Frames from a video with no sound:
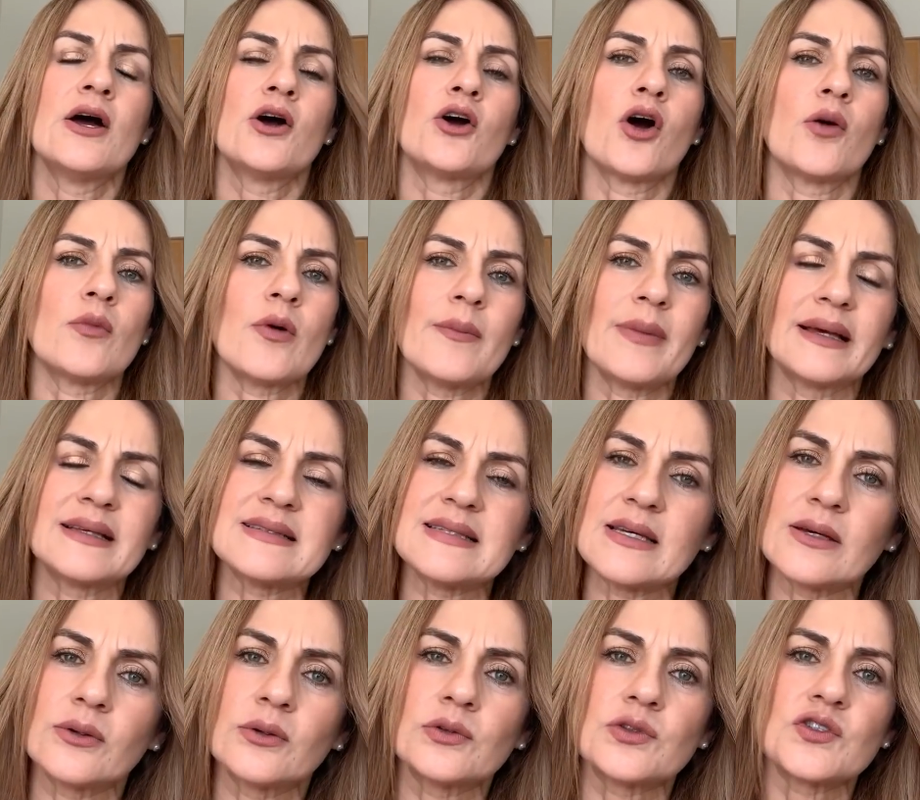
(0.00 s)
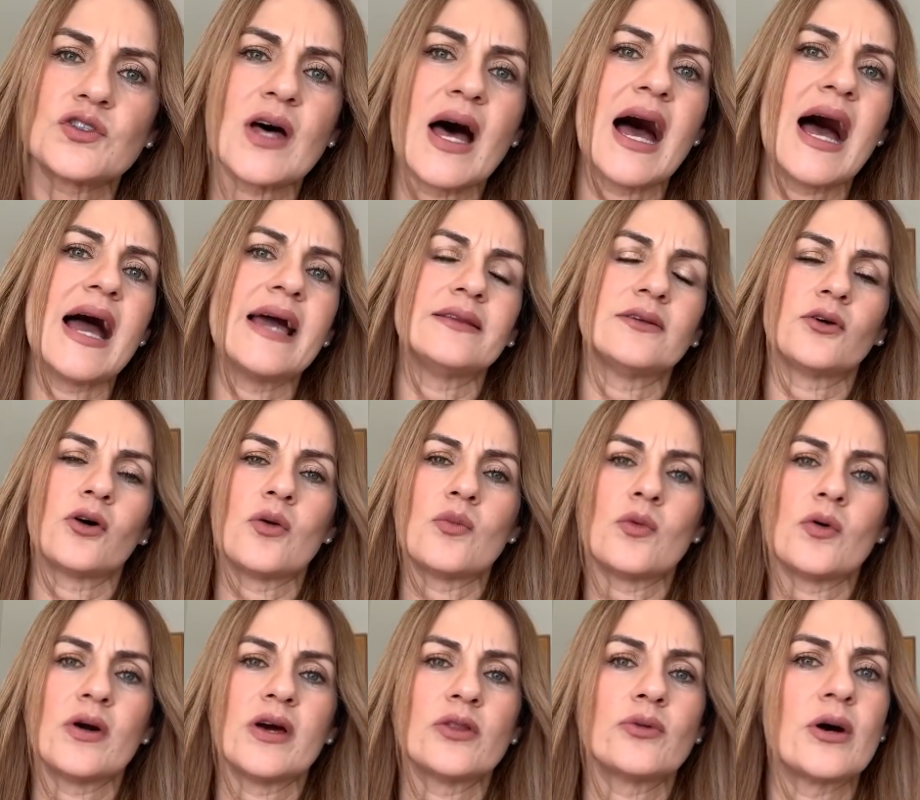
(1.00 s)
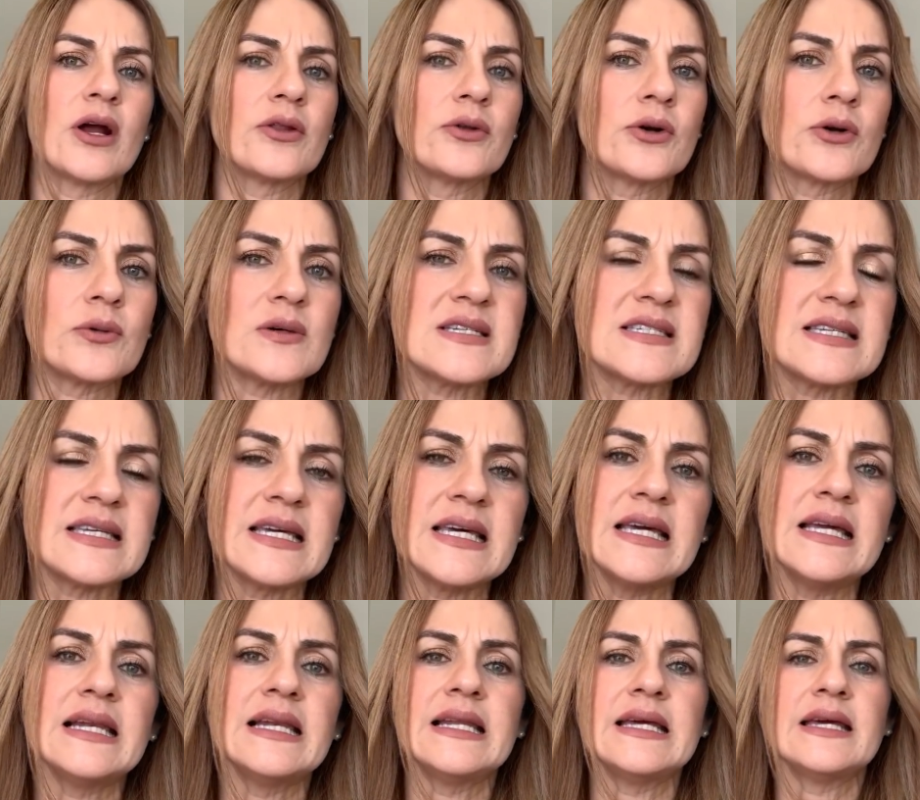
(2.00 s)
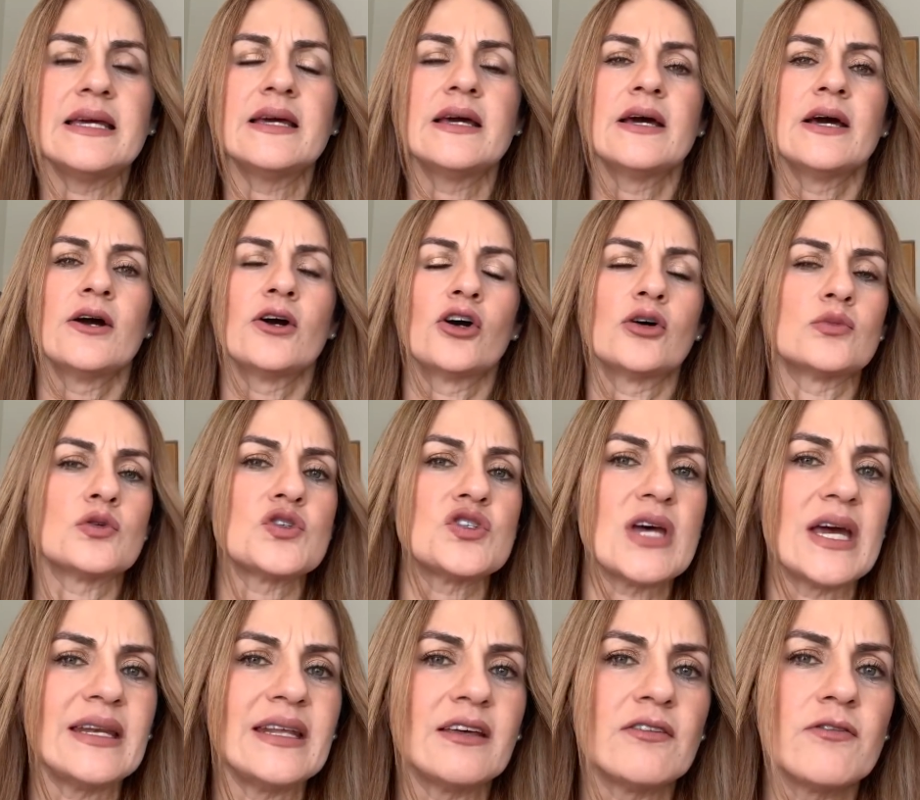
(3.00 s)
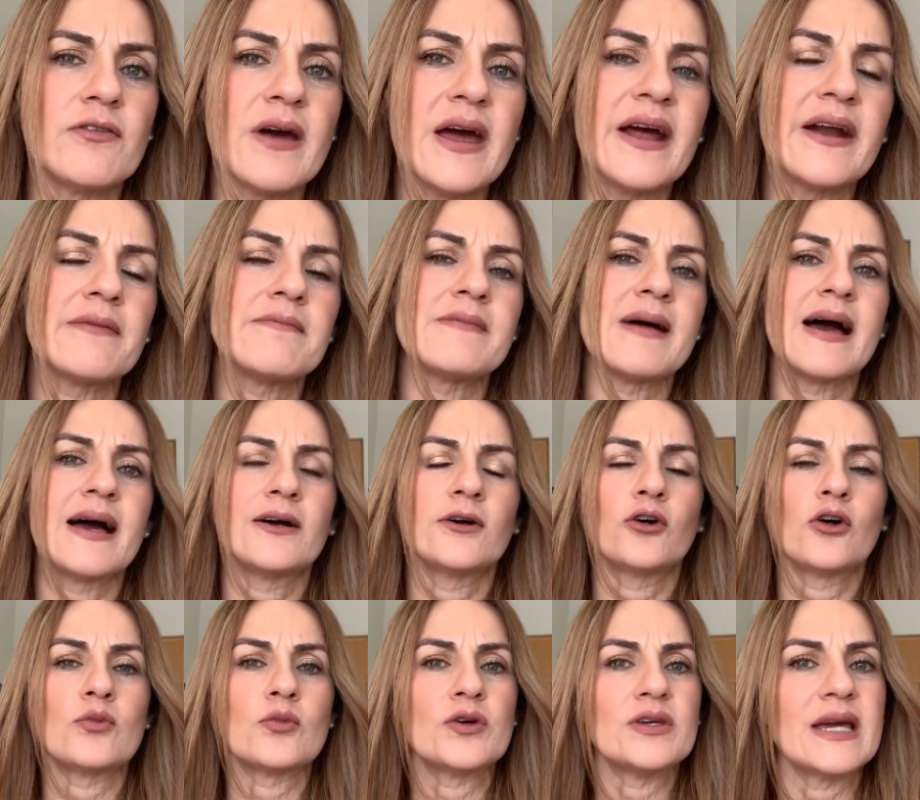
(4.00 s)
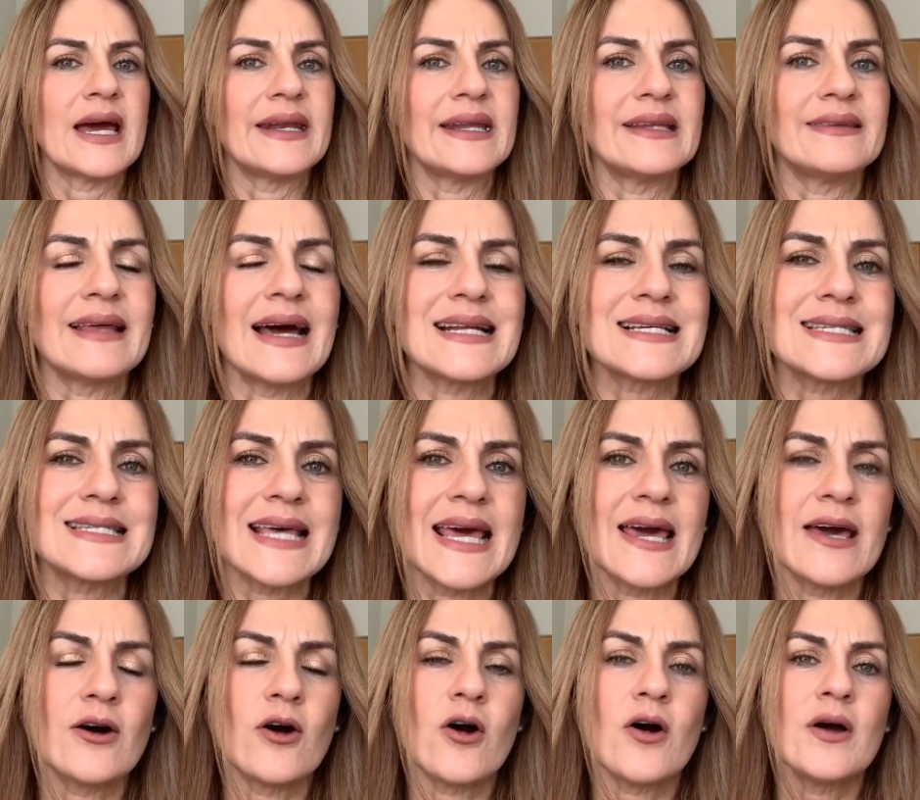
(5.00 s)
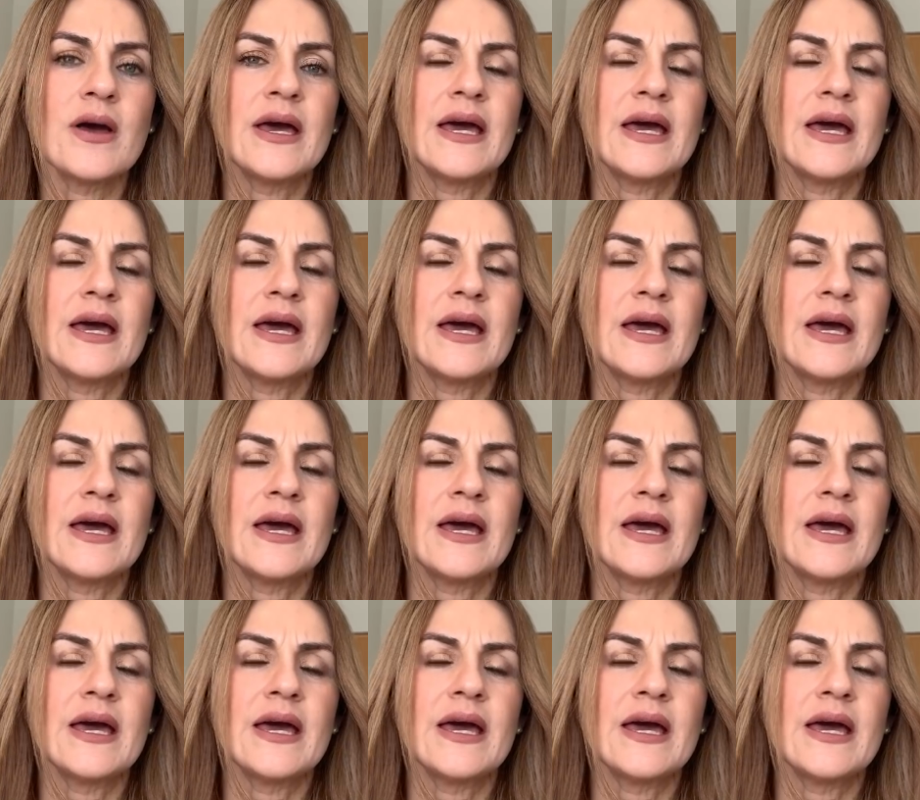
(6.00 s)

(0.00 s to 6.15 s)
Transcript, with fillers: como Maxine Goodside, como Eduardo Ruiz Gili, como Shanik Berman, como Janet Arceo.